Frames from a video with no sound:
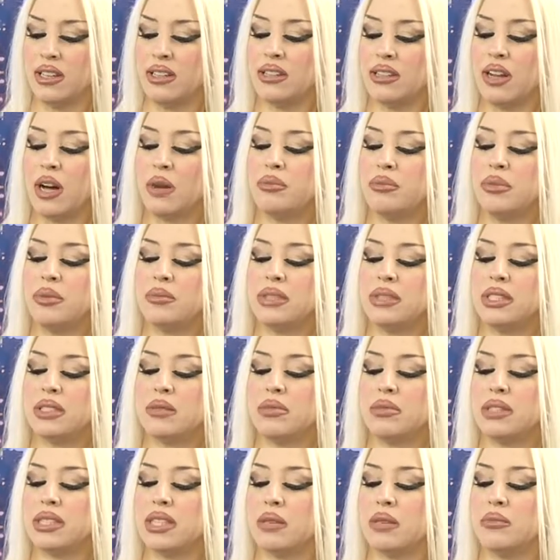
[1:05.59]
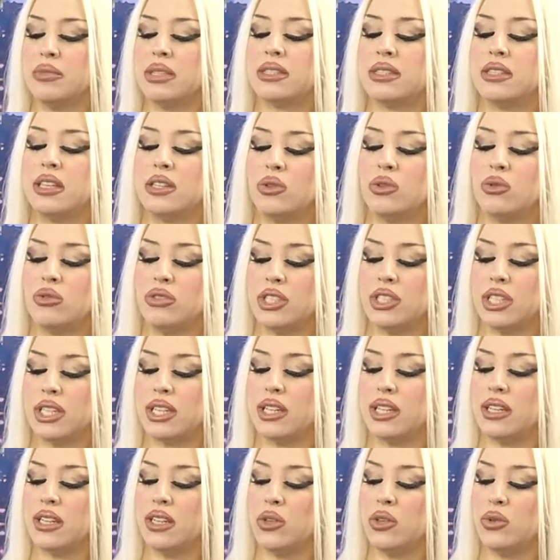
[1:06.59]
Rabbimiz bize bizden
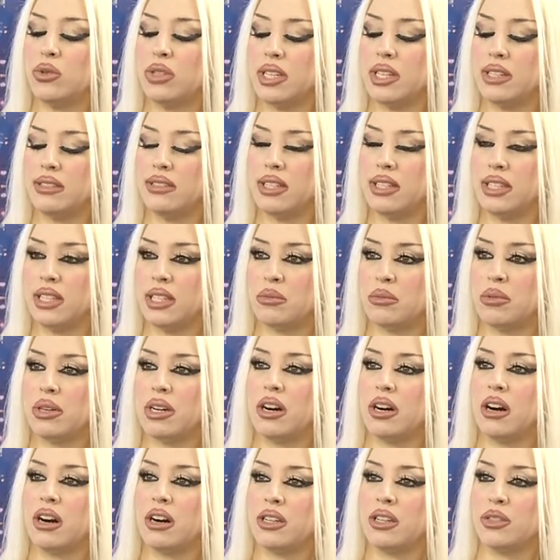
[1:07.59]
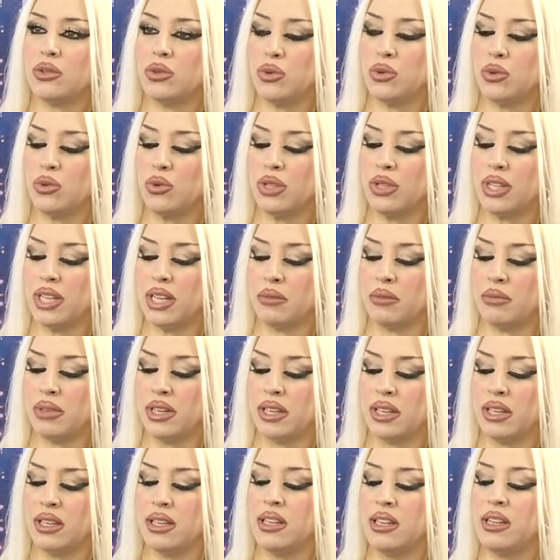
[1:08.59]
öncekilere yüklediğin gibi ağır yük
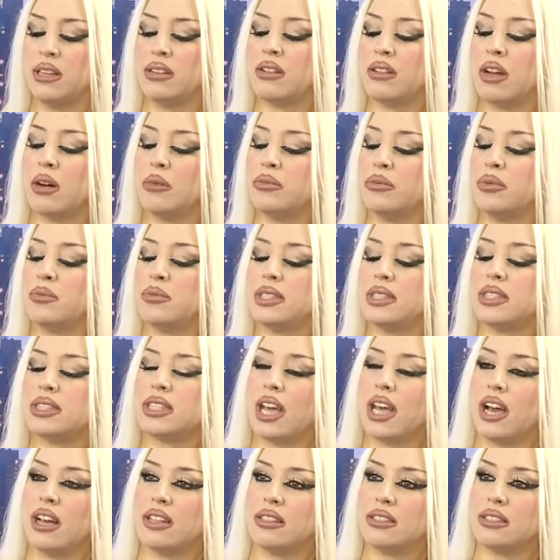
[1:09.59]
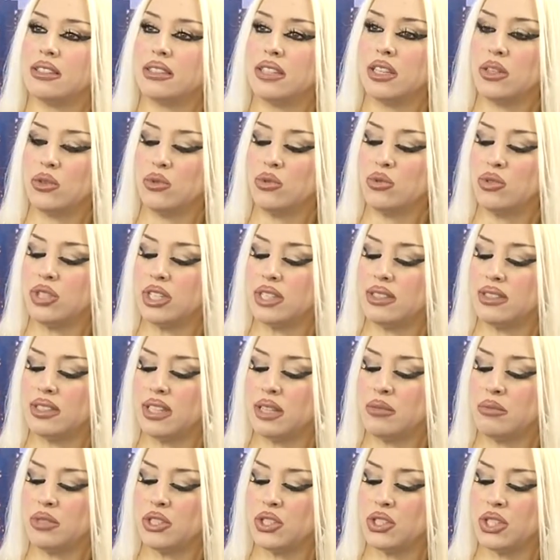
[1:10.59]
yükleme. Rabbimiz kendisine güç
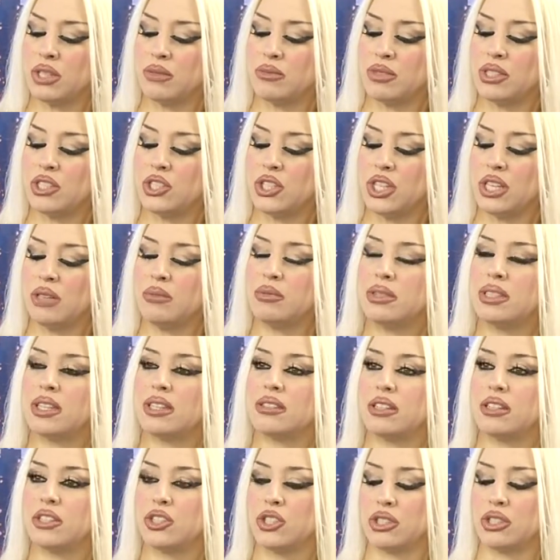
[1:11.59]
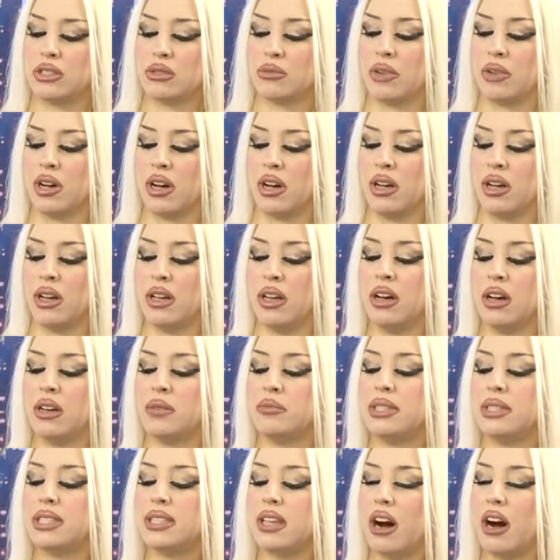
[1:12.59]
yetiremeyeceğimiz şeyi bize taşıtma.
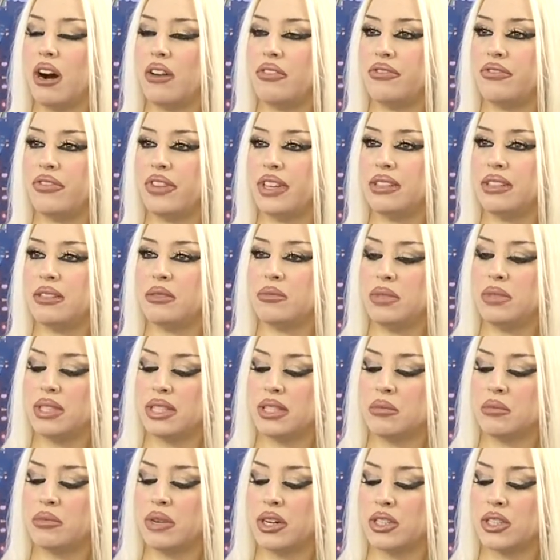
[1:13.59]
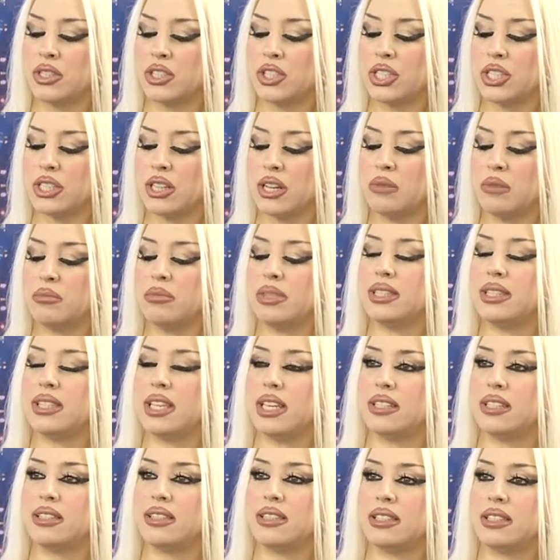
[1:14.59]
Bizi affet, bizi bağışla, bizi
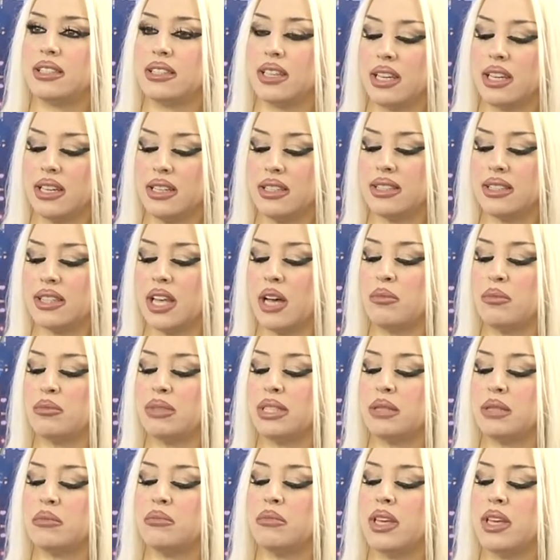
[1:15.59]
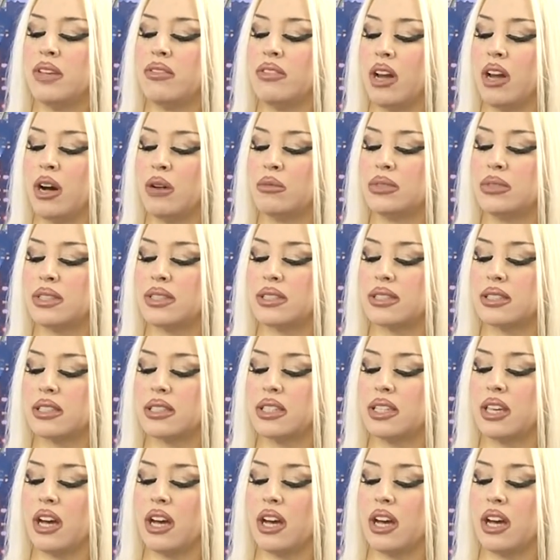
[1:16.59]
esirge. Sen bizim Mevlamızsın.